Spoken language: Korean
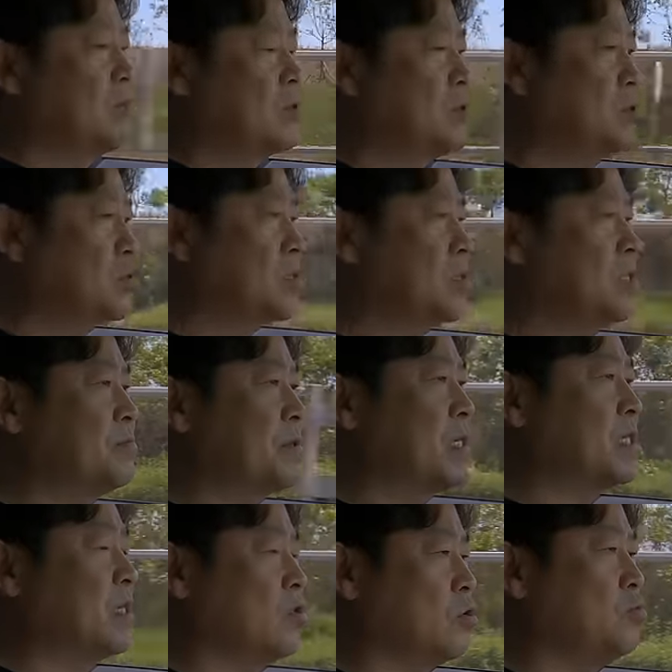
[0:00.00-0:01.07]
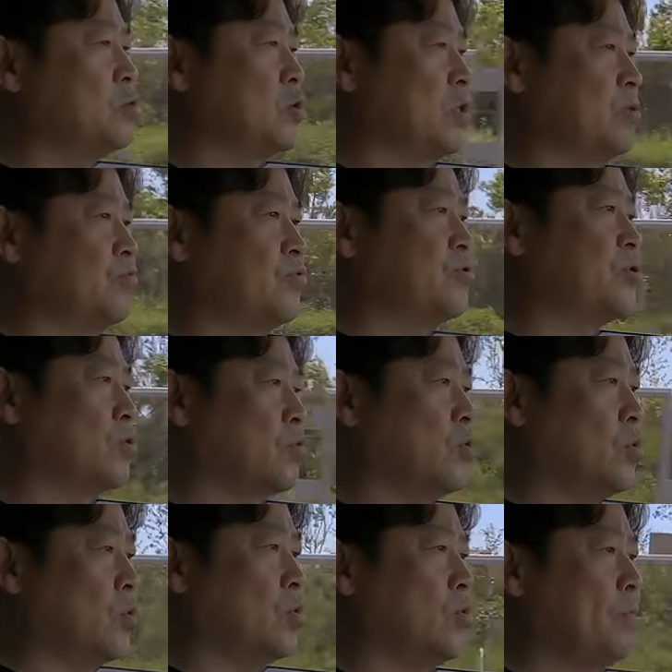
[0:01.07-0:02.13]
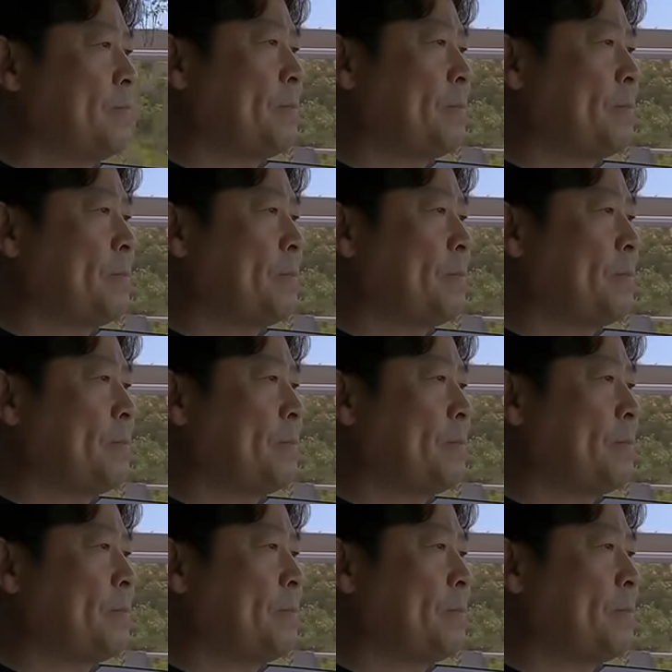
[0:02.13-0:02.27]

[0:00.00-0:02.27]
변속기 지금 상태 가 너무 좋아요 부드럽고